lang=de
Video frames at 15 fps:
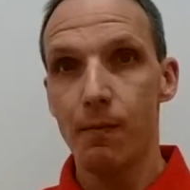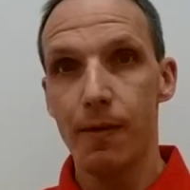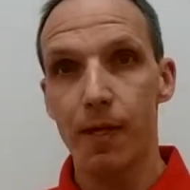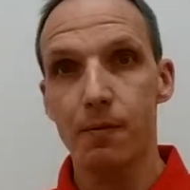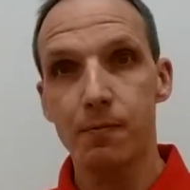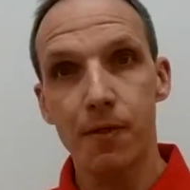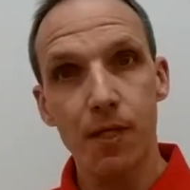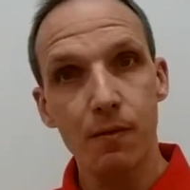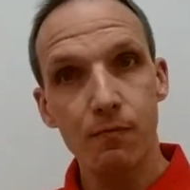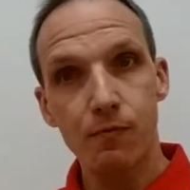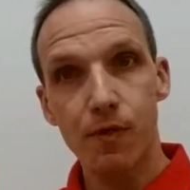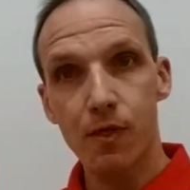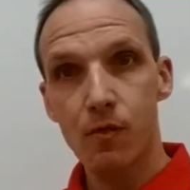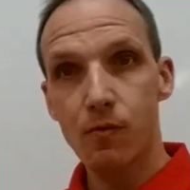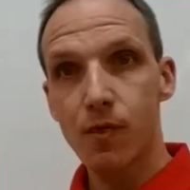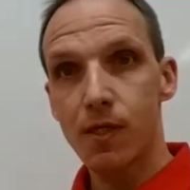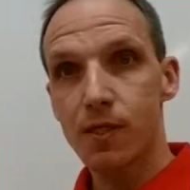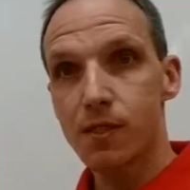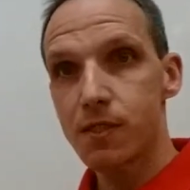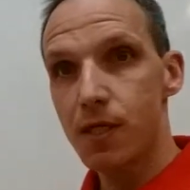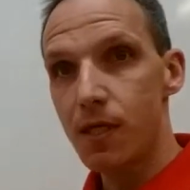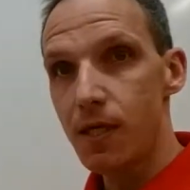Bei der
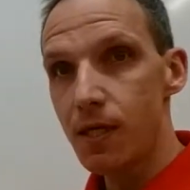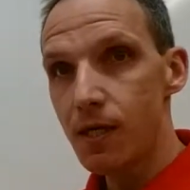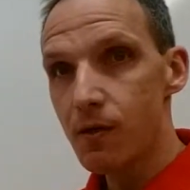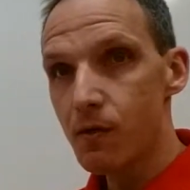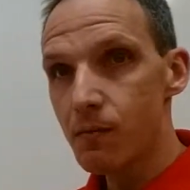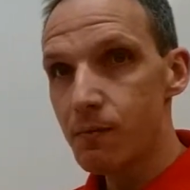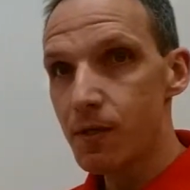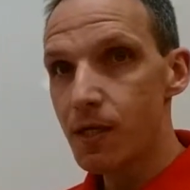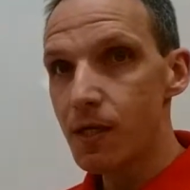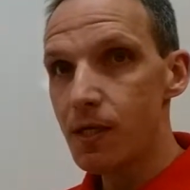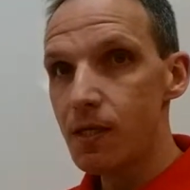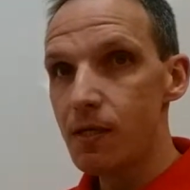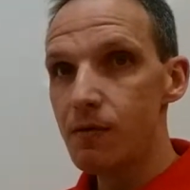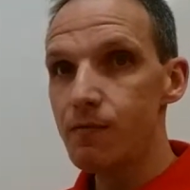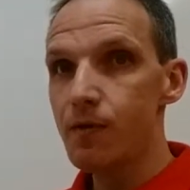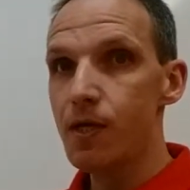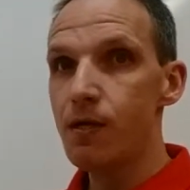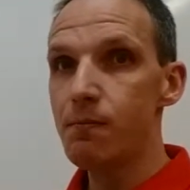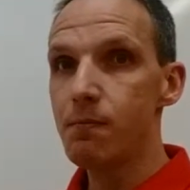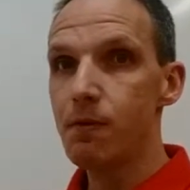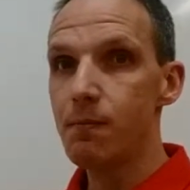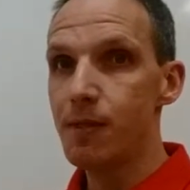Primfaktorenzerlegung beginnen wir
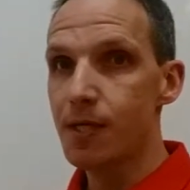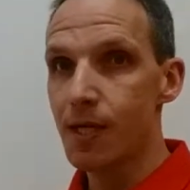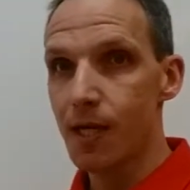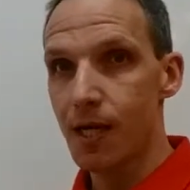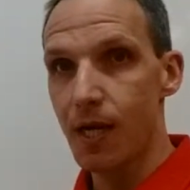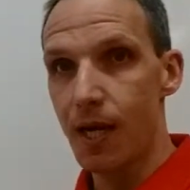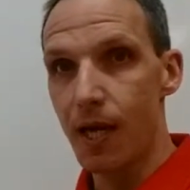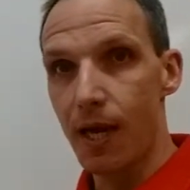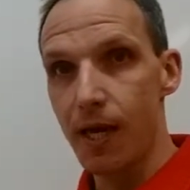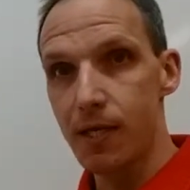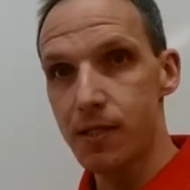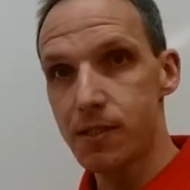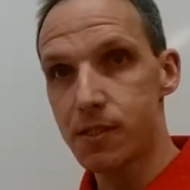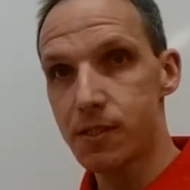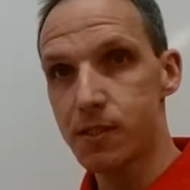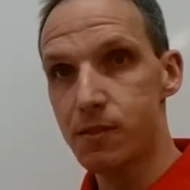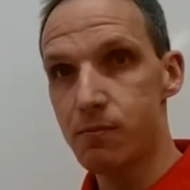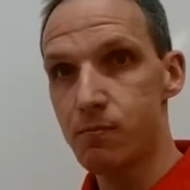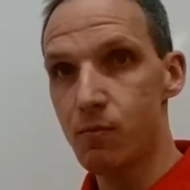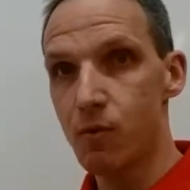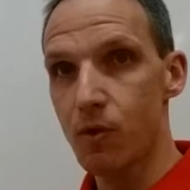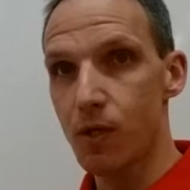immer mit der
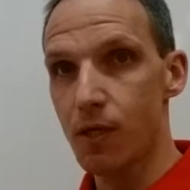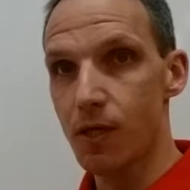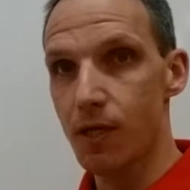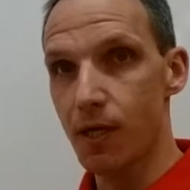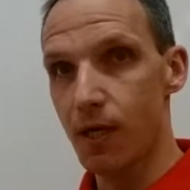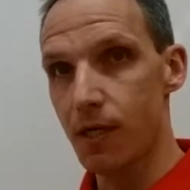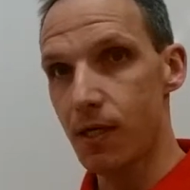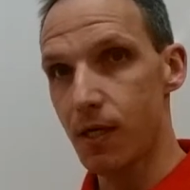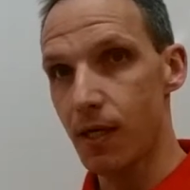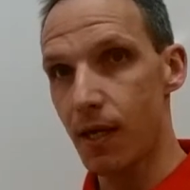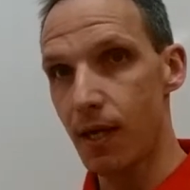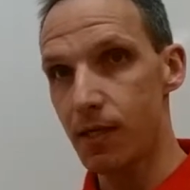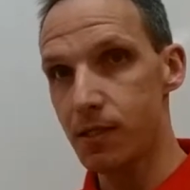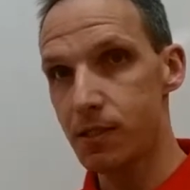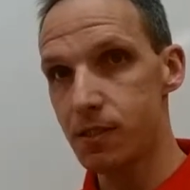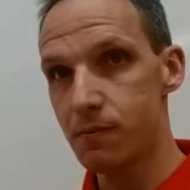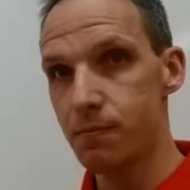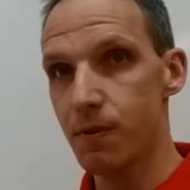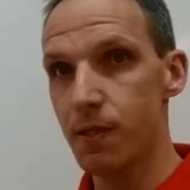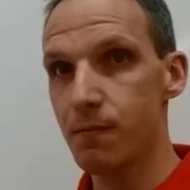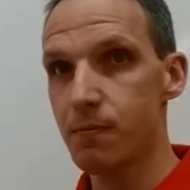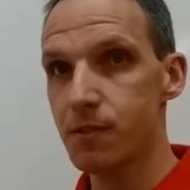kleinsten Möglichkeit. Die kleinste
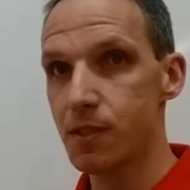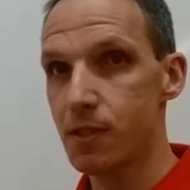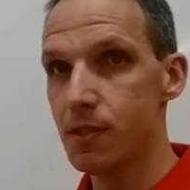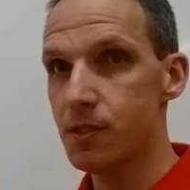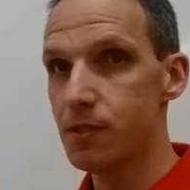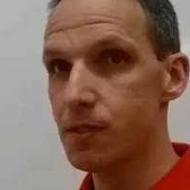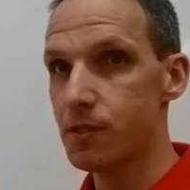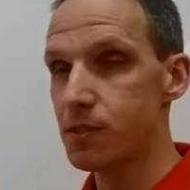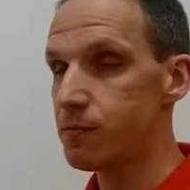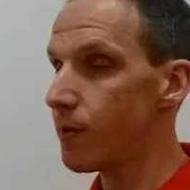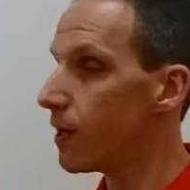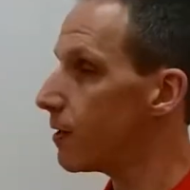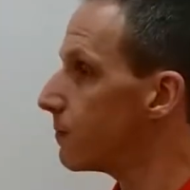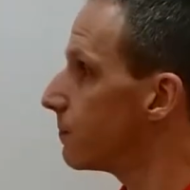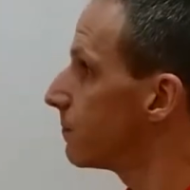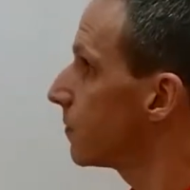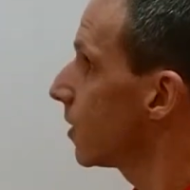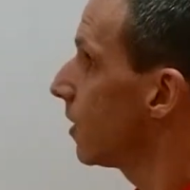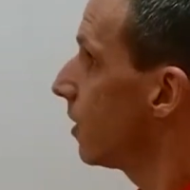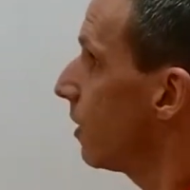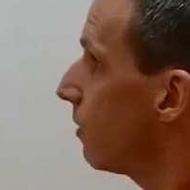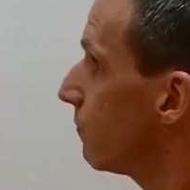Primzahl ist 2.
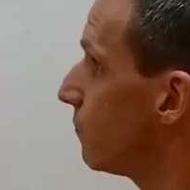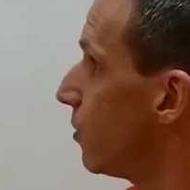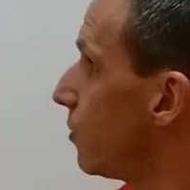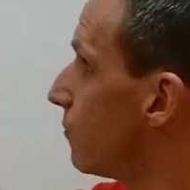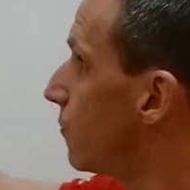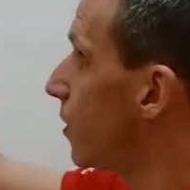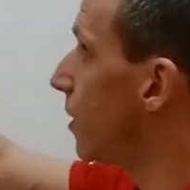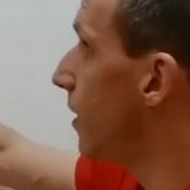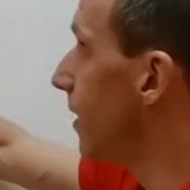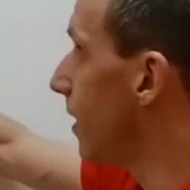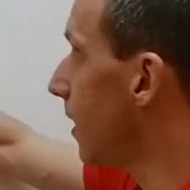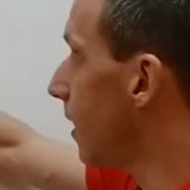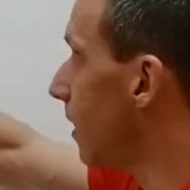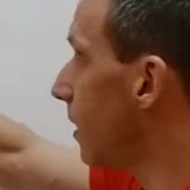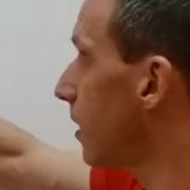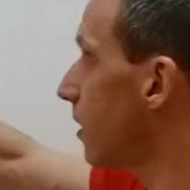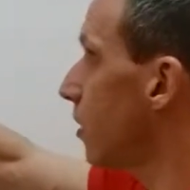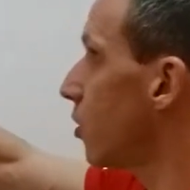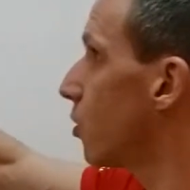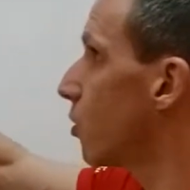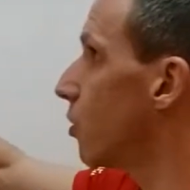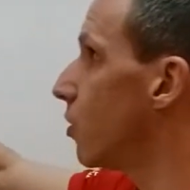Wir
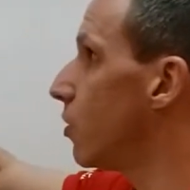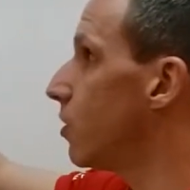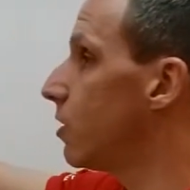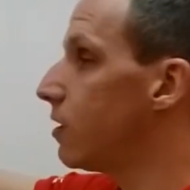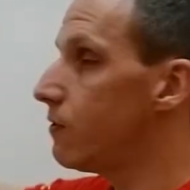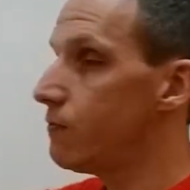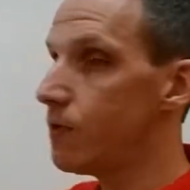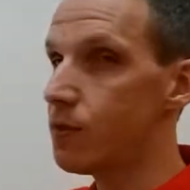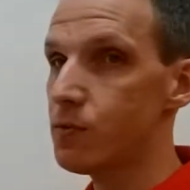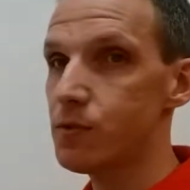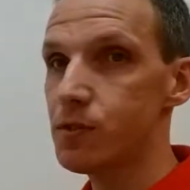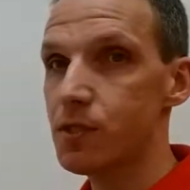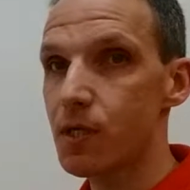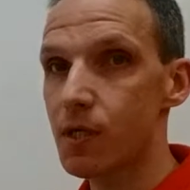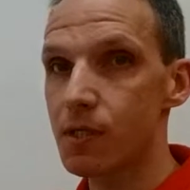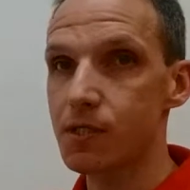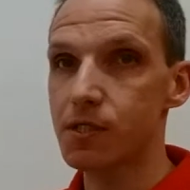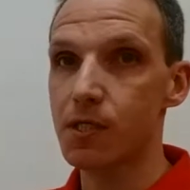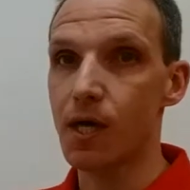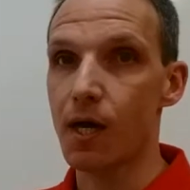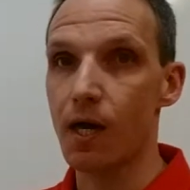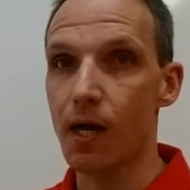überlegen, können wir unsere
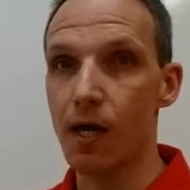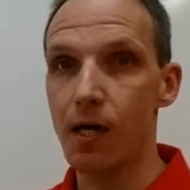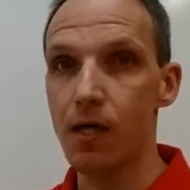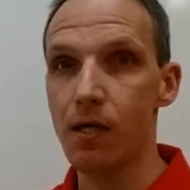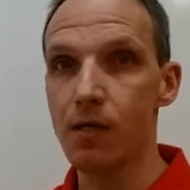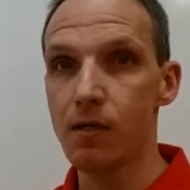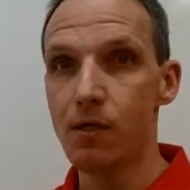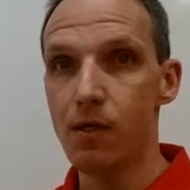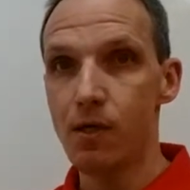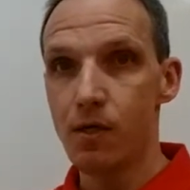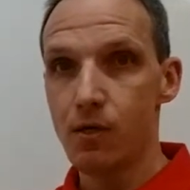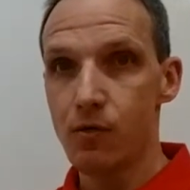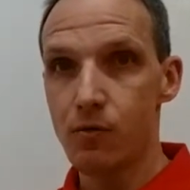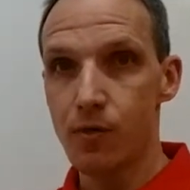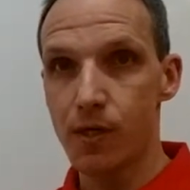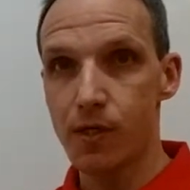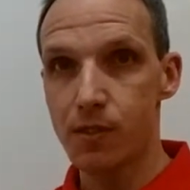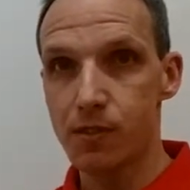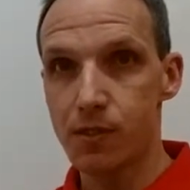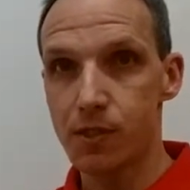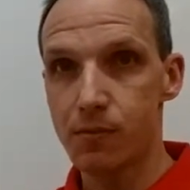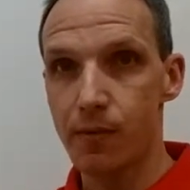Zahl durch
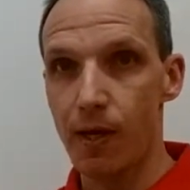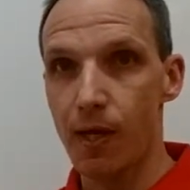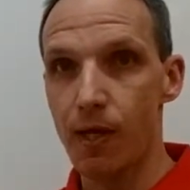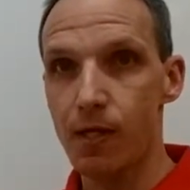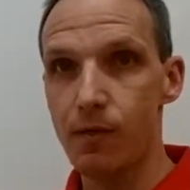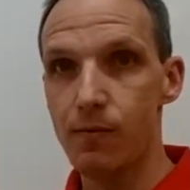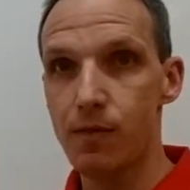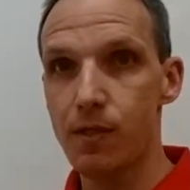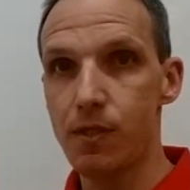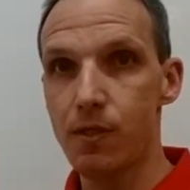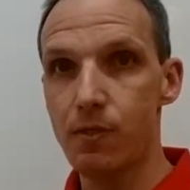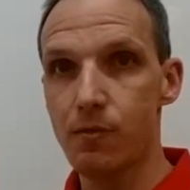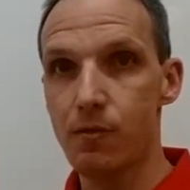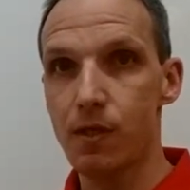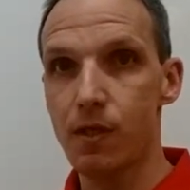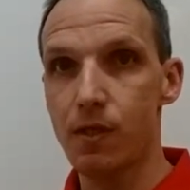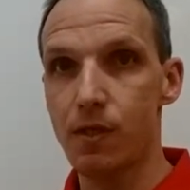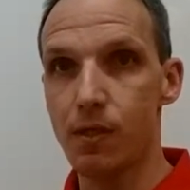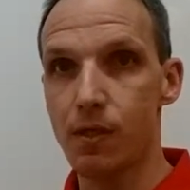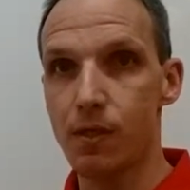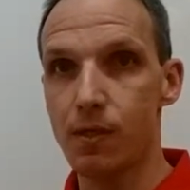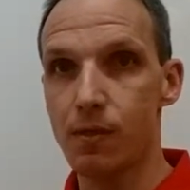2 dividieren oder
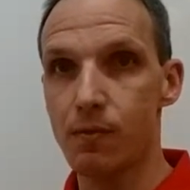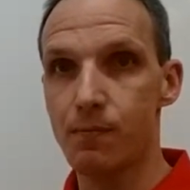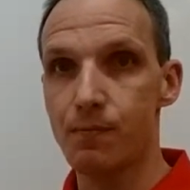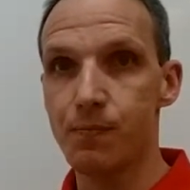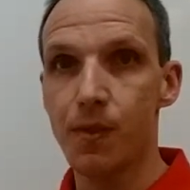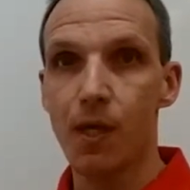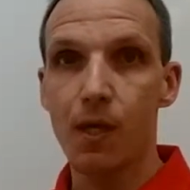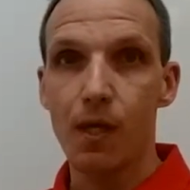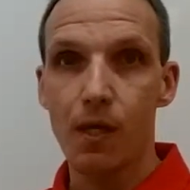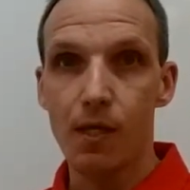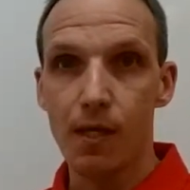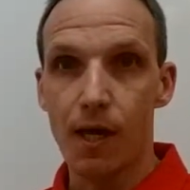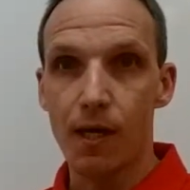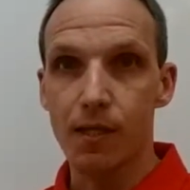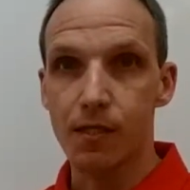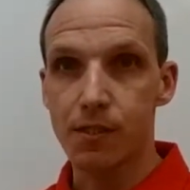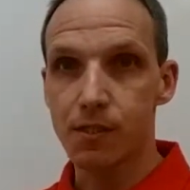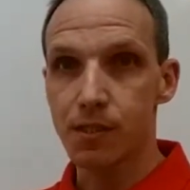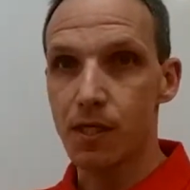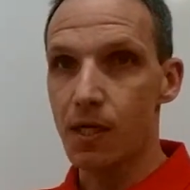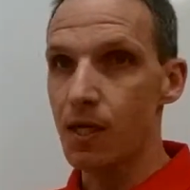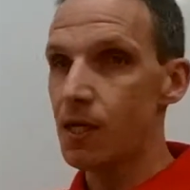nicht. Ja,
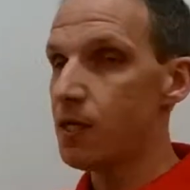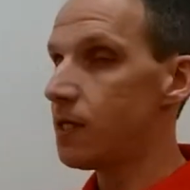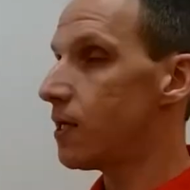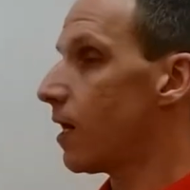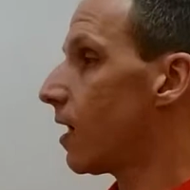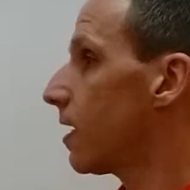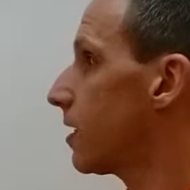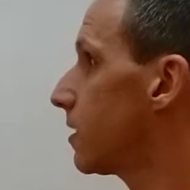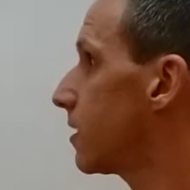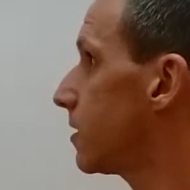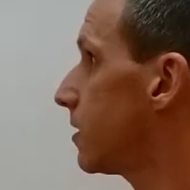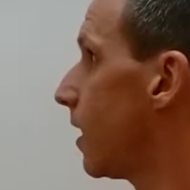das geht nach der